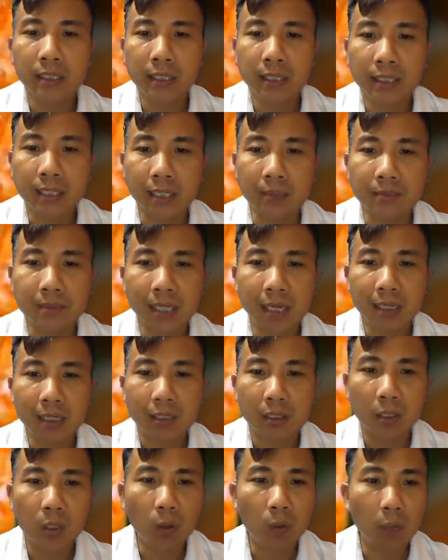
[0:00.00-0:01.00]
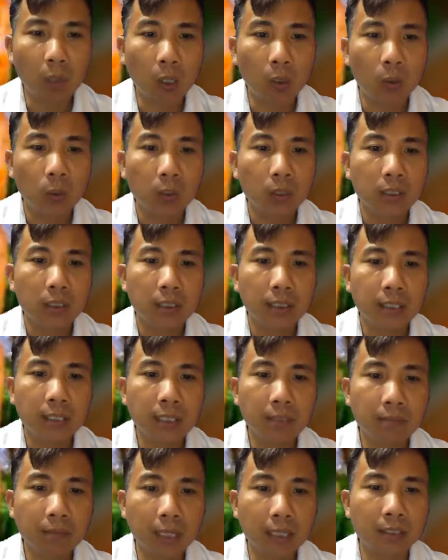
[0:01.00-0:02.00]
gây cảm giác no mau,
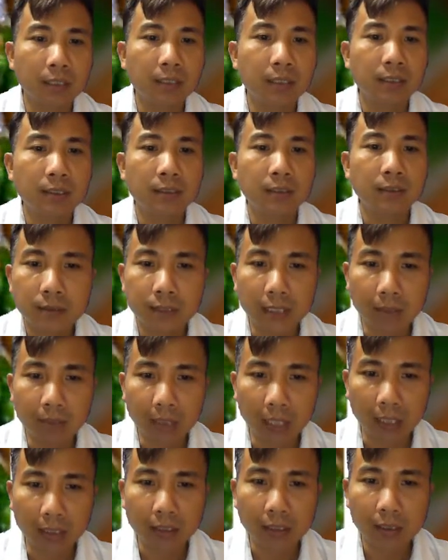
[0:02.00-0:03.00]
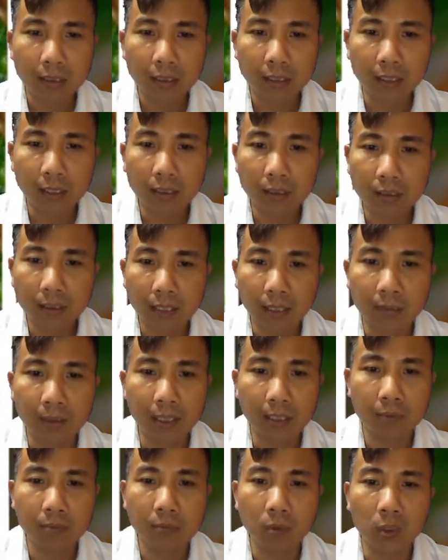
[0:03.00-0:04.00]
khiến bạn giảm hẳn cơn thèm
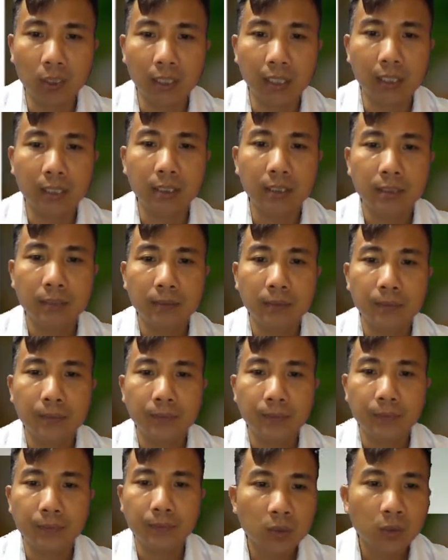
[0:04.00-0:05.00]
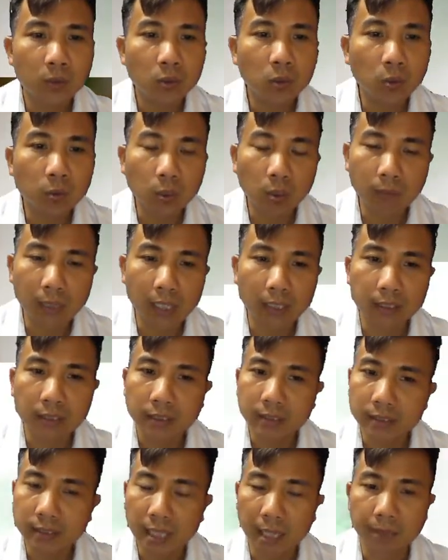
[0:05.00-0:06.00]
ăn mỗi ngày, giúp cho bạn
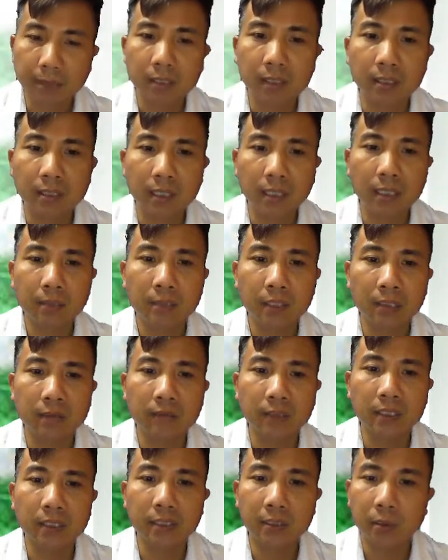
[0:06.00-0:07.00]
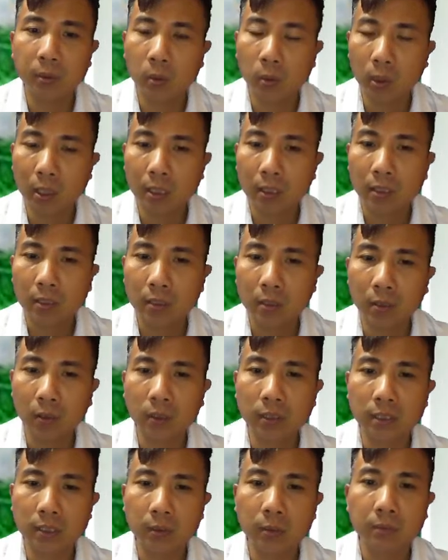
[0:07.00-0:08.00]
giảm được các cái bệnh về tiêu hóa
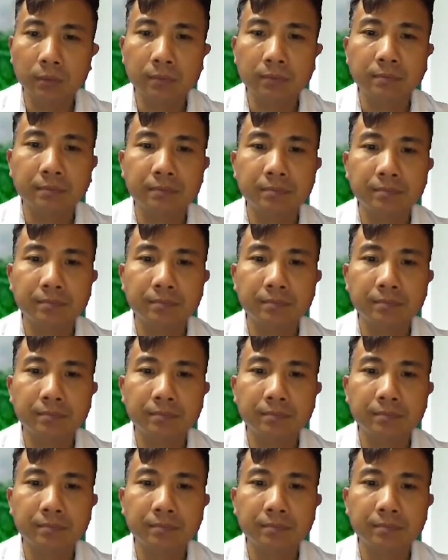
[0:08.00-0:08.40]
khó tiêu.